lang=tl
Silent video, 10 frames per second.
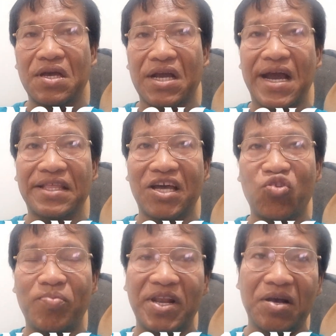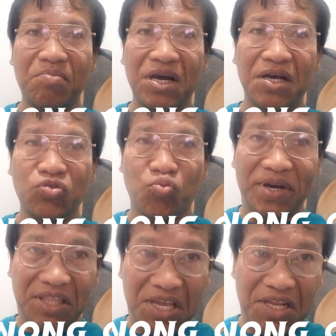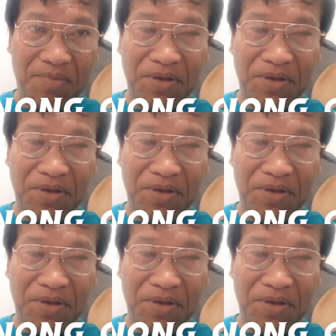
Kahit anuman ang mga dumating na